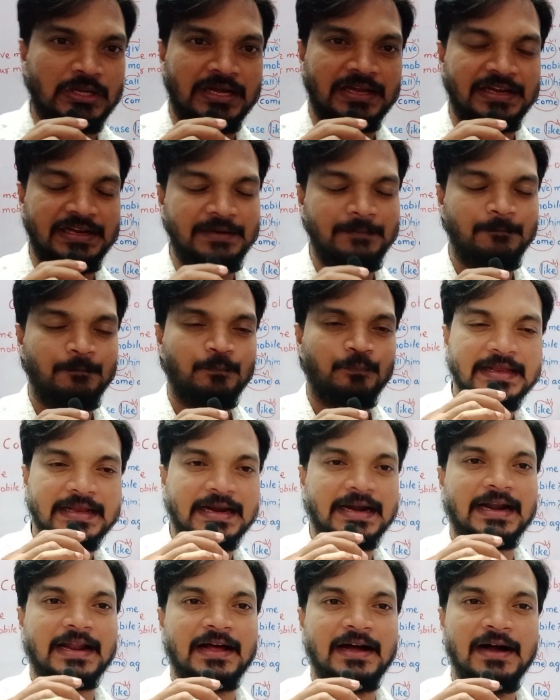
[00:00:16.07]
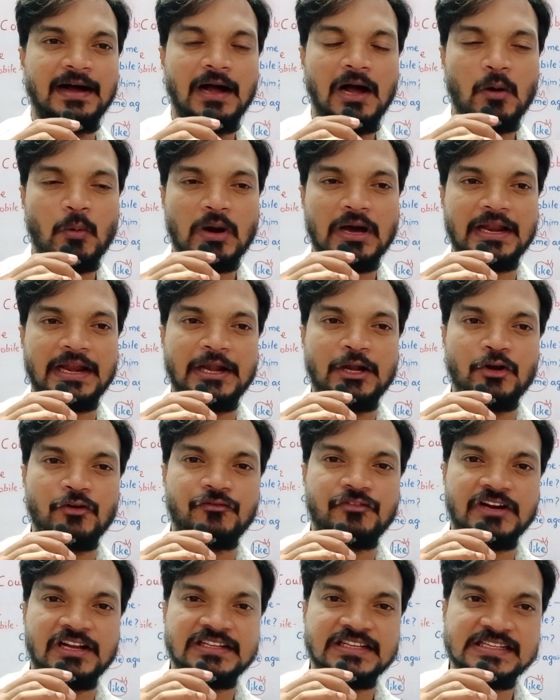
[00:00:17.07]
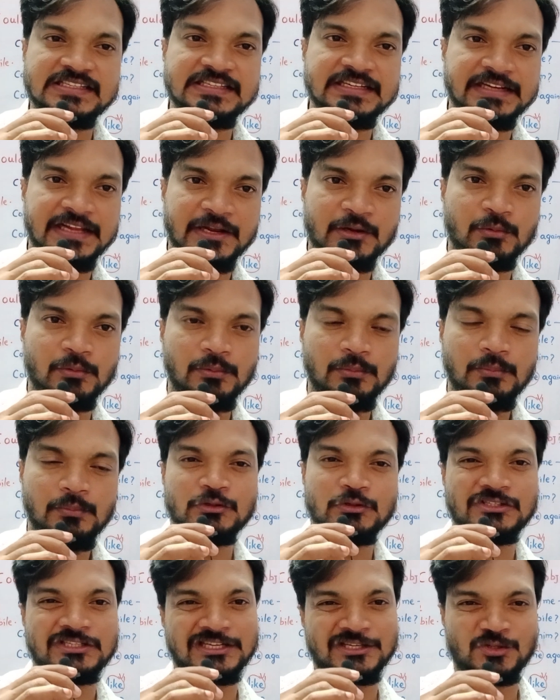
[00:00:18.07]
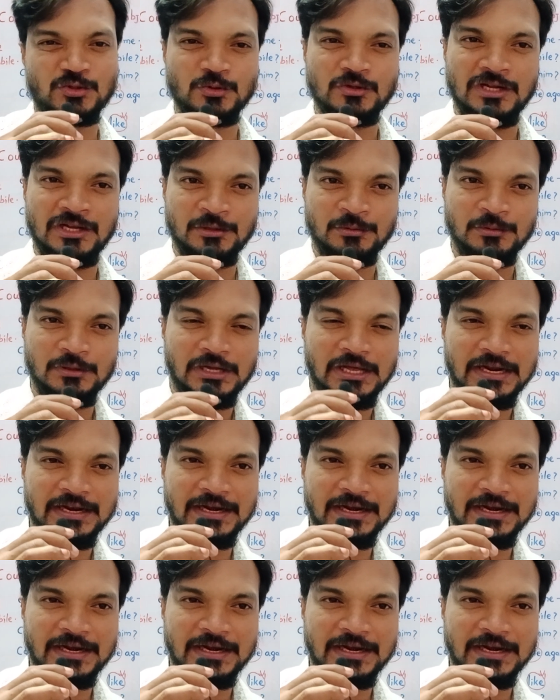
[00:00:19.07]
ఉన్నాయి ఇక్కడ ఒక రెండు ఫ్రేజెస్ని నేను యూస్ చేస్తున్నాను